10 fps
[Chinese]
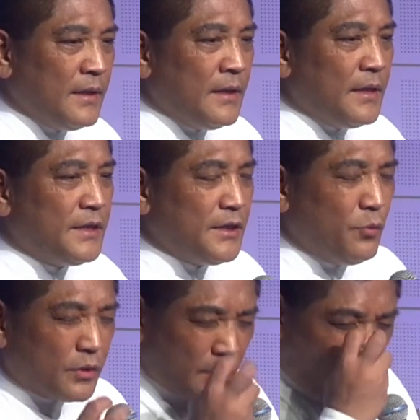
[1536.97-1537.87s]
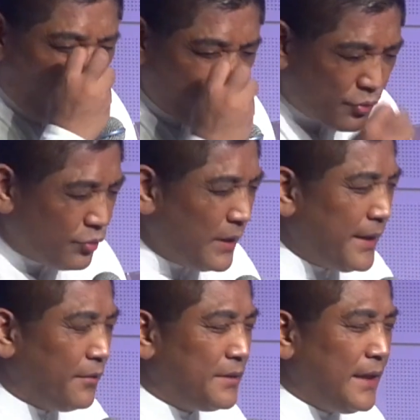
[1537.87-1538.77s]
于是我痛哭的
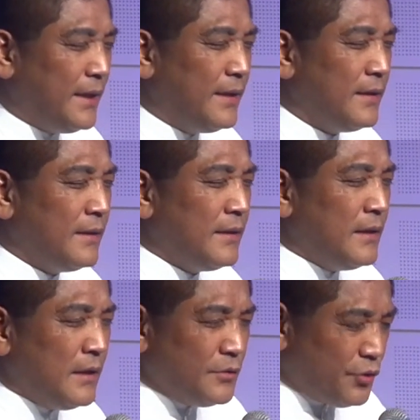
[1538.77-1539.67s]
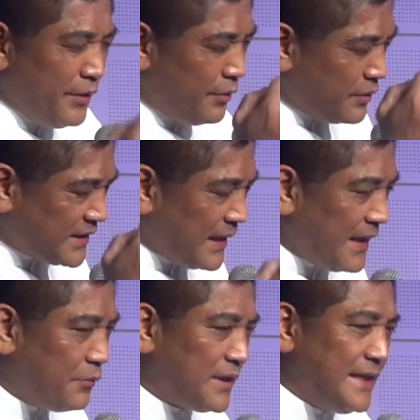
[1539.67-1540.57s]
流涕，最后神
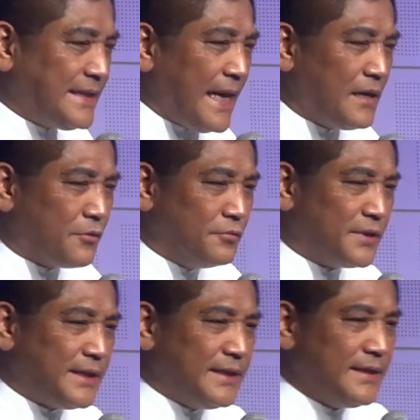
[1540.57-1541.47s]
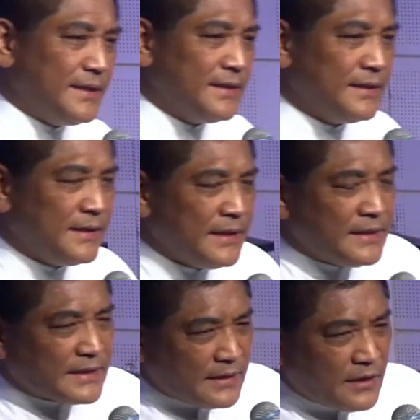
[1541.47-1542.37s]
给我第三个故事，
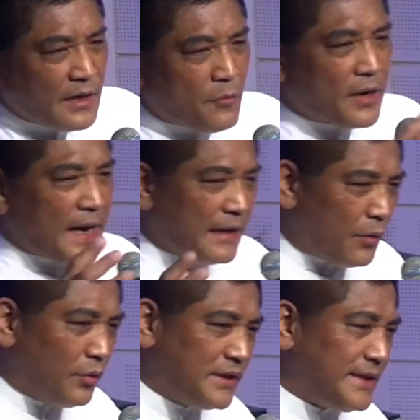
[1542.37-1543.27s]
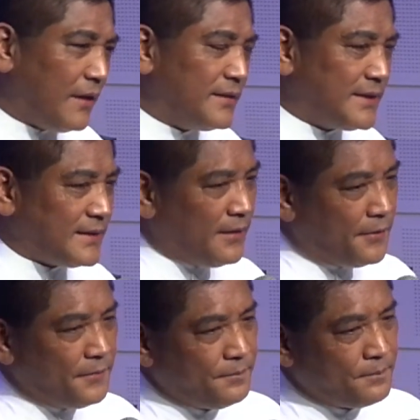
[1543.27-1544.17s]
神就让我看到我小的时
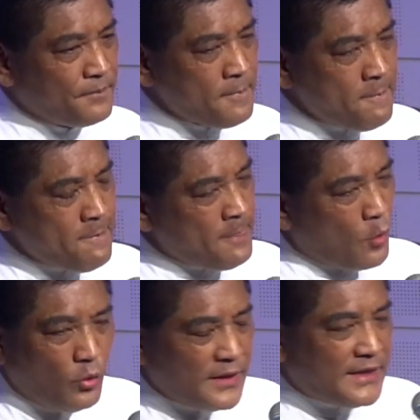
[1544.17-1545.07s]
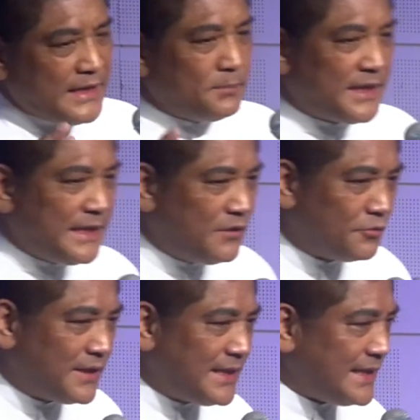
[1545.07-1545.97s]
候，我已经记不清楚
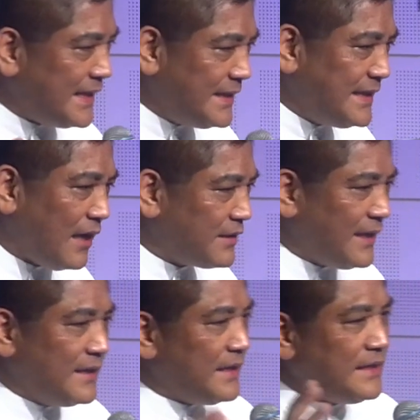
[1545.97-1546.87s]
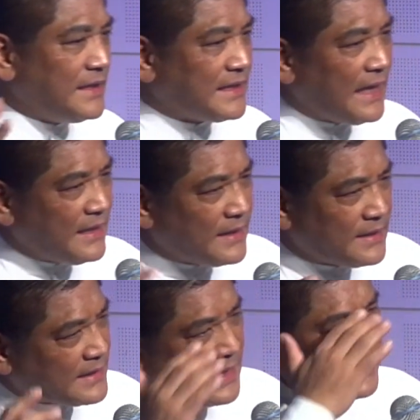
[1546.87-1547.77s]
是几年级，好像2年级、3年、
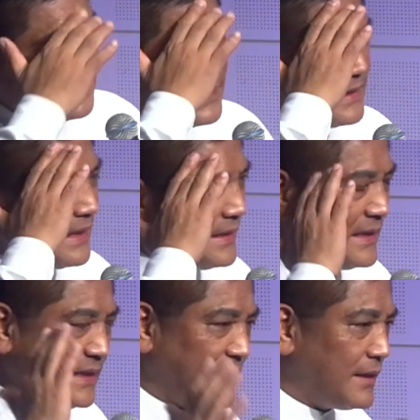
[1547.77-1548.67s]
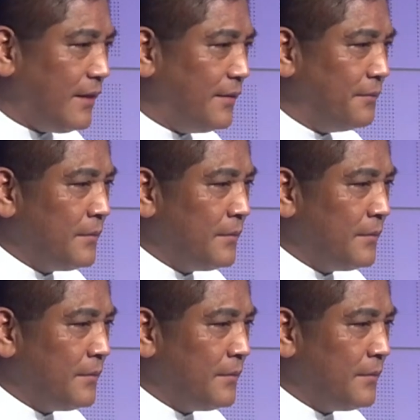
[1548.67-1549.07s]
4年级的时候。